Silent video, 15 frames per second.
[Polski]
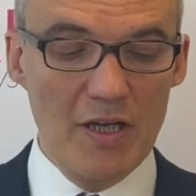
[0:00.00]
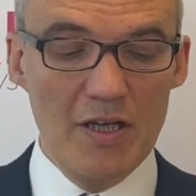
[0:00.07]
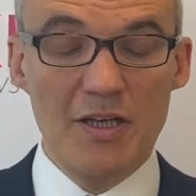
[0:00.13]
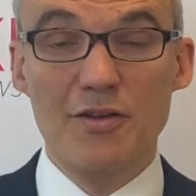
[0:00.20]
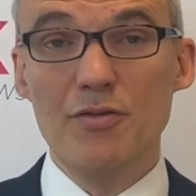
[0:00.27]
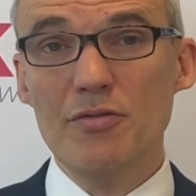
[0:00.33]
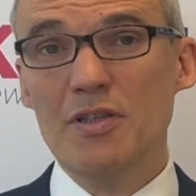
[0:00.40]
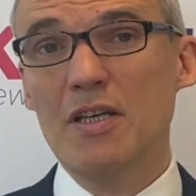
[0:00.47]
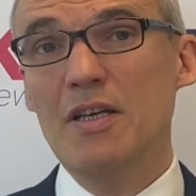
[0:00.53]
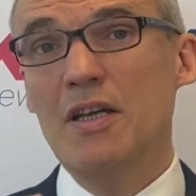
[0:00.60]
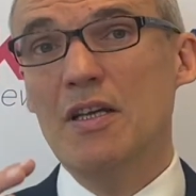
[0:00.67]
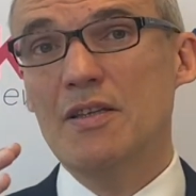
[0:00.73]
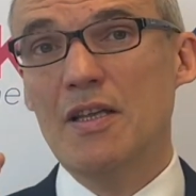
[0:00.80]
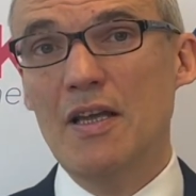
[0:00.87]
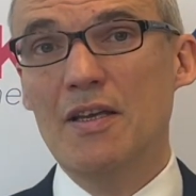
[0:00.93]
I tutaj
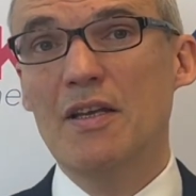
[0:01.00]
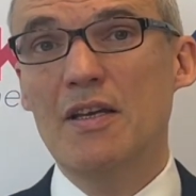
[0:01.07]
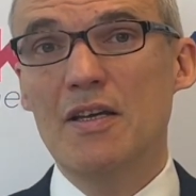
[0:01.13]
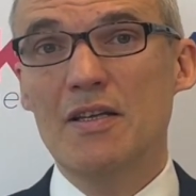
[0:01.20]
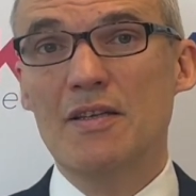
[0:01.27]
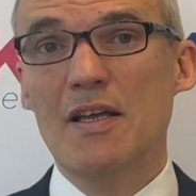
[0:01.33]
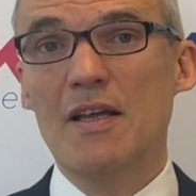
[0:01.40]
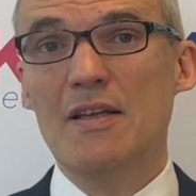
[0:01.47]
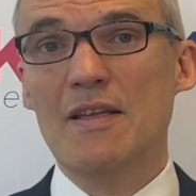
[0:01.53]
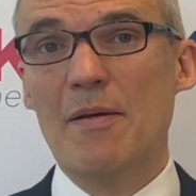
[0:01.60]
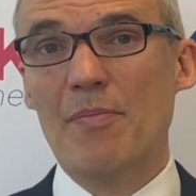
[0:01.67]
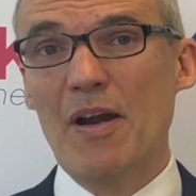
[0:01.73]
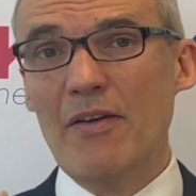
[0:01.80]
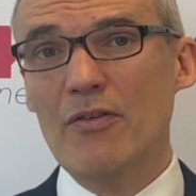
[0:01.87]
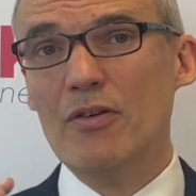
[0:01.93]
ten, te, ta
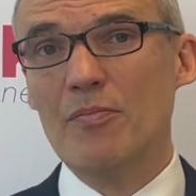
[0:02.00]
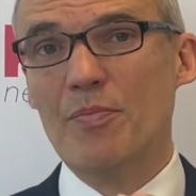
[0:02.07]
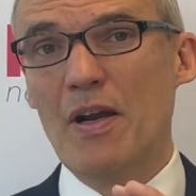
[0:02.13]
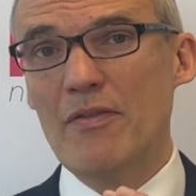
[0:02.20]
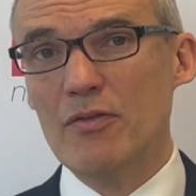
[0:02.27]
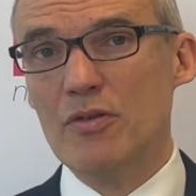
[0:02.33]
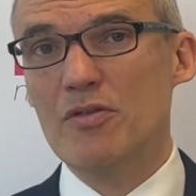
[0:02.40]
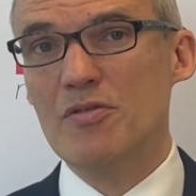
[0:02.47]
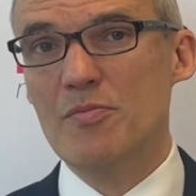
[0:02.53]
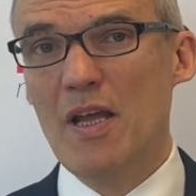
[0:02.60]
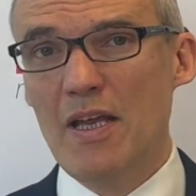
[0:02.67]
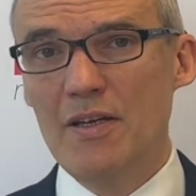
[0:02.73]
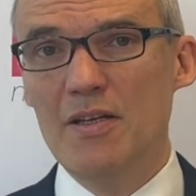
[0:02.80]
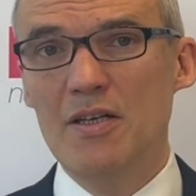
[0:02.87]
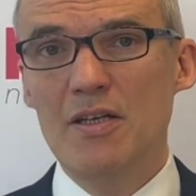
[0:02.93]
prawo, prawo do
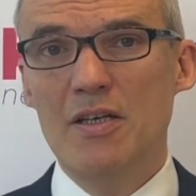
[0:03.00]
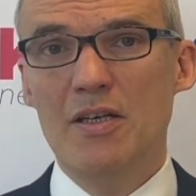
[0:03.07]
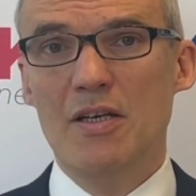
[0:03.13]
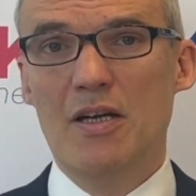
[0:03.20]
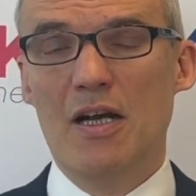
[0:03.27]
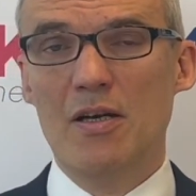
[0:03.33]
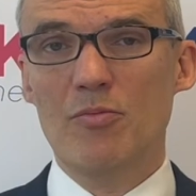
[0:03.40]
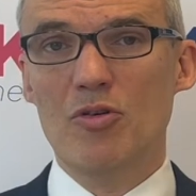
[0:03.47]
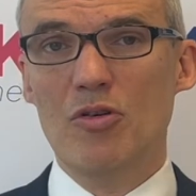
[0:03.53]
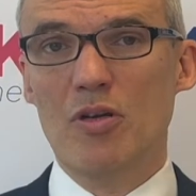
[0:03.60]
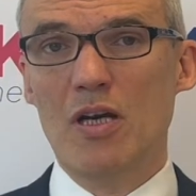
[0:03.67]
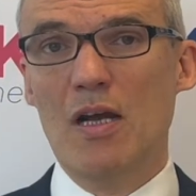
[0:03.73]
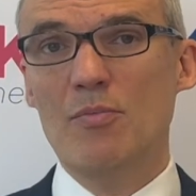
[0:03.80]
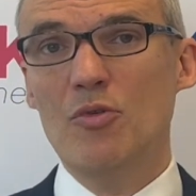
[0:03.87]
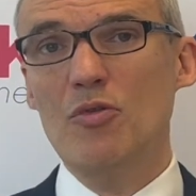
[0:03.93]
zmiany
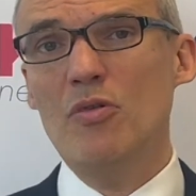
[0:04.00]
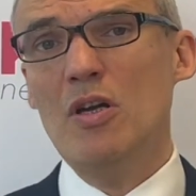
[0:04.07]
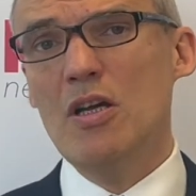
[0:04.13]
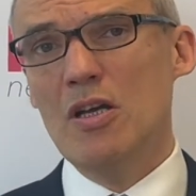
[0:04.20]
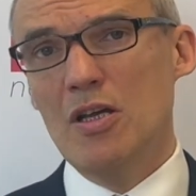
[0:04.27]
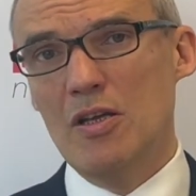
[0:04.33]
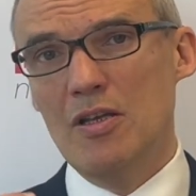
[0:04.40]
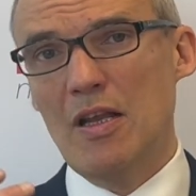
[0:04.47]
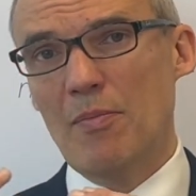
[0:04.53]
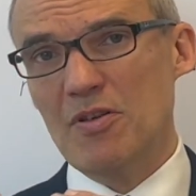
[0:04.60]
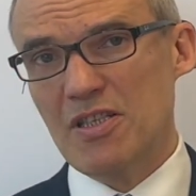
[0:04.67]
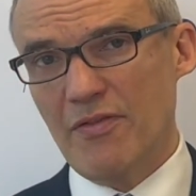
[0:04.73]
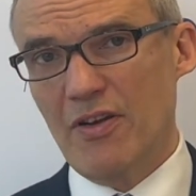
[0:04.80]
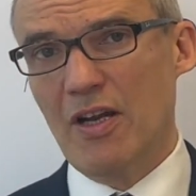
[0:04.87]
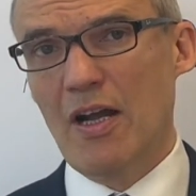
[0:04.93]
harmonogramu na
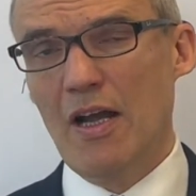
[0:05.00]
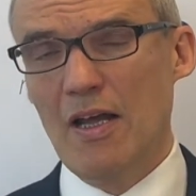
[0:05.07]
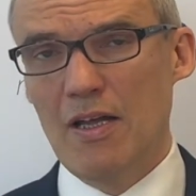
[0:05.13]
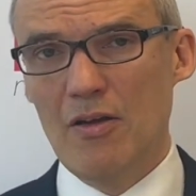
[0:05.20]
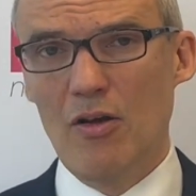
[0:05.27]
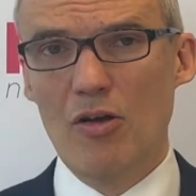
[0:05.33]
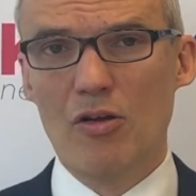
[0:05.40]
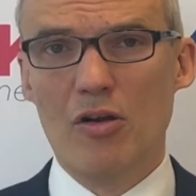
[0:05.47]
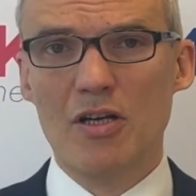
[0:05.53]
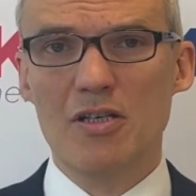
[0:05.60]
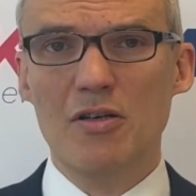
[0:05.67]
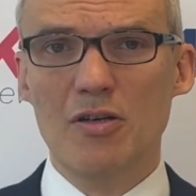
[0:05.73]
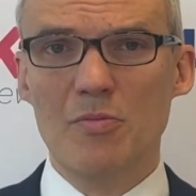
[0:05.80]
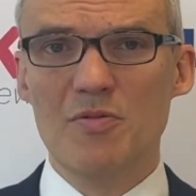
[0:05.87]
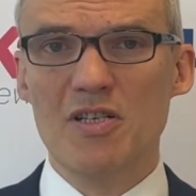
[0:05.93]
podstawie
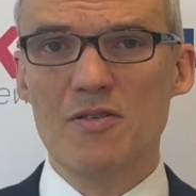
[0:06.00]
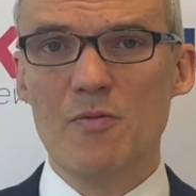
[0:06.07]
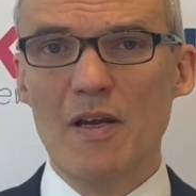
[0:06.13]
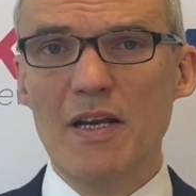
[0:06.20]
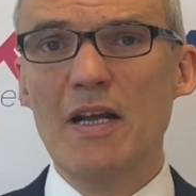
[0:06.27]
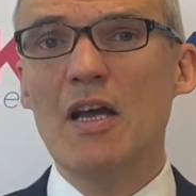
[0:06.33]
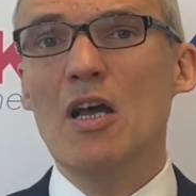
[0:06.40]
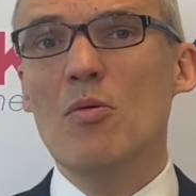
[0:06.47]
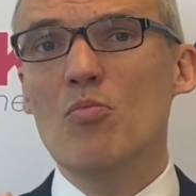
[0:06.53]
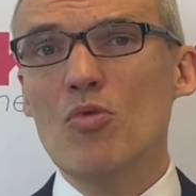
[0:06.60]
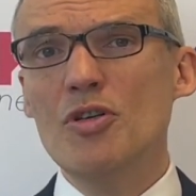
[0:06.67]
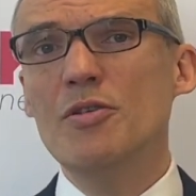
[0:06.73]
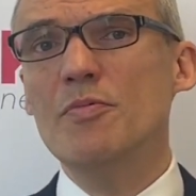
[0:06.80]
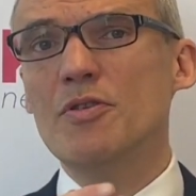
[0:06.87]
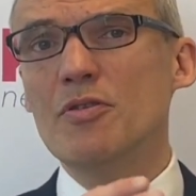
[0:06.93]
określonych przesłanek
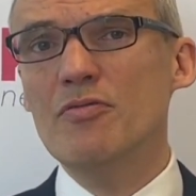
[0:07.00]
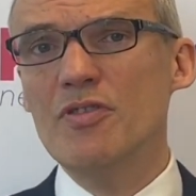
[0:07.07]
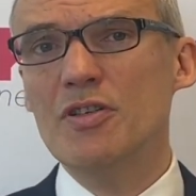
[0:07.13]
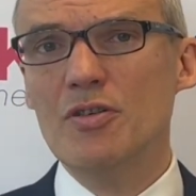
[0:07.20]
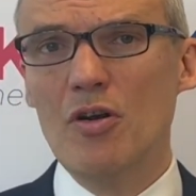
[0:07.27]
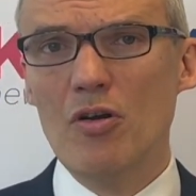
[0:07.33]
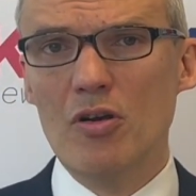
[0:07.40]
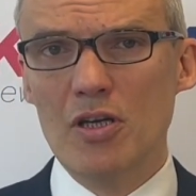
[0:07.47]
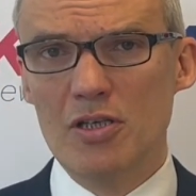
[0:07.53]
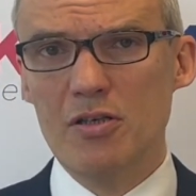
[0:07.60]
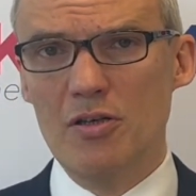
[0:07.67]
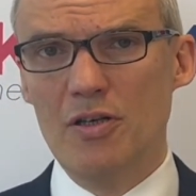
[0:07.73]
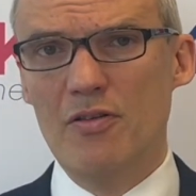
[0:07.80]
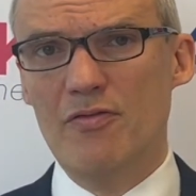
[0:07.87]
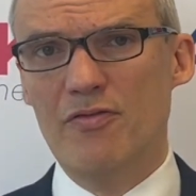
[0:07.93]
musi być również
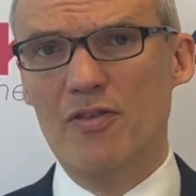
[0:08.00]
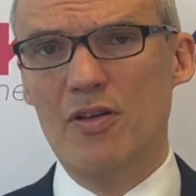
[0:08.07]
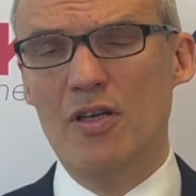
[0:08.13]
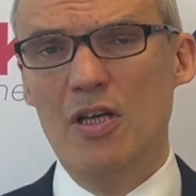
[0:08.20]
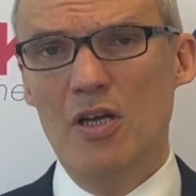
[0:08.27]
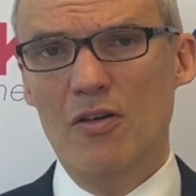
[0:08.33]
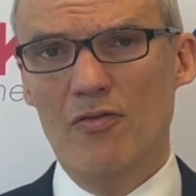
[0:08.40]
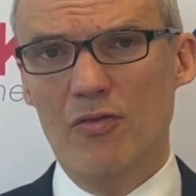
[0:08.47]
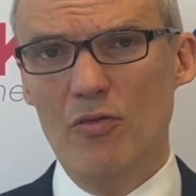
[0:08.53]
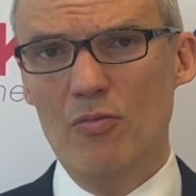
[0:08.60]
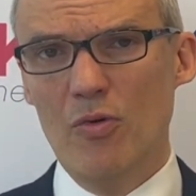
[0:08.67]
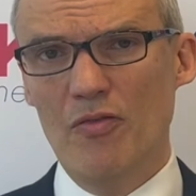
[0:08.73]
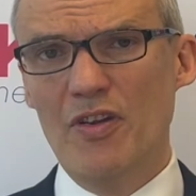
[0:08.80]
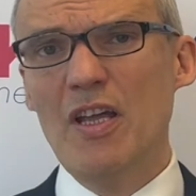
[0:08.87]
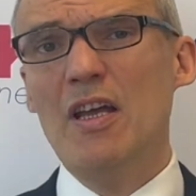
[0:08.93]
określone w, w
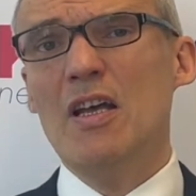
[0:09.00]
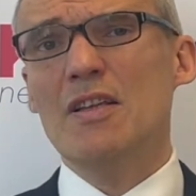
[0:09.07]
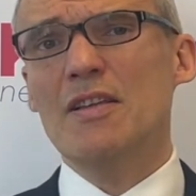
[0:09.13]
umowie.